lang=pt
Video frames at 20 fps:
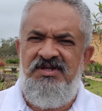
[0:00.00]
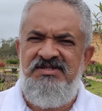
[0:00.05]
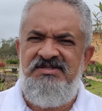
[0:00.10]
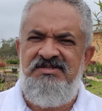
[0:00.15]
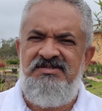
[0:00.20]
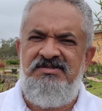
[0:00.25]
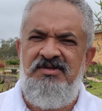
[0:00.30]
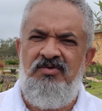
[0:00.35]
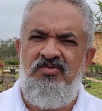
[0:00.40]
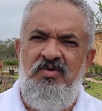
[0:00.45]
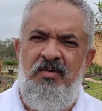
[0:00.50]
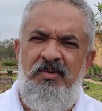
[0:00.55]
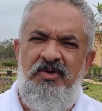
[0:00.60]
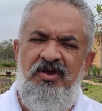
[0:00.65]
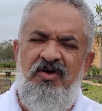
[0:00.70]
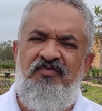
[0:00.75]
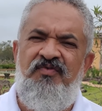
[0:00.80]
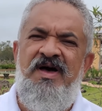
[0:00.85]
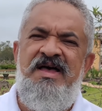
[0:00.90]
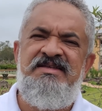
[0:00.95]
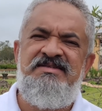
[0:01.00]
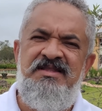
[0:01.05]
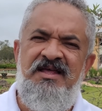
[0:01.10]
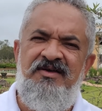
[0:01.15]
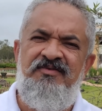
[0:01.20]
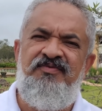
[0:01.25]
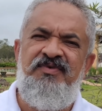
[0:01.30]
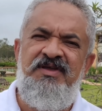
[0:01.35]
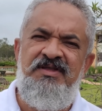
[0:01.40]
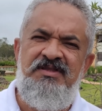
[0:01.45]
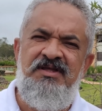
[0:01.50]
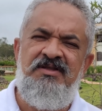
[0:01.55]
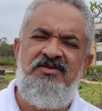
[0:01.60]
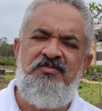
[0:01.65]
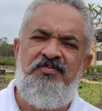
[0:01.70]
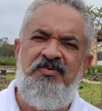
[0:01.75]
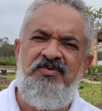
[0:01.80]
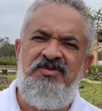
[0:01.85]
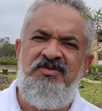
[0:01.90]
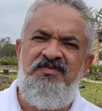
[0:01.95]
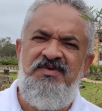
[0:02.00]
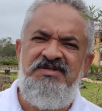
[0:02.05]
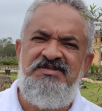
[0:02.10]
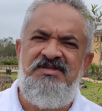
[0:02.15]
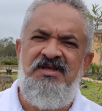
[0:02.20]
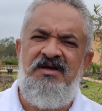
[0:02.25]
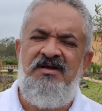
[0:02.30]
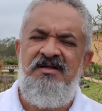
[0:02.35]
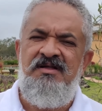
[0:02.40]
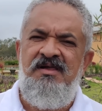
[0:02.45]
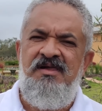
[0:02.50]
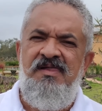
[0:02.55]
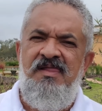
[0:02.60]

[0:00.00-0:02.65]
elas estão numa melhor fase da vida do ponto de vista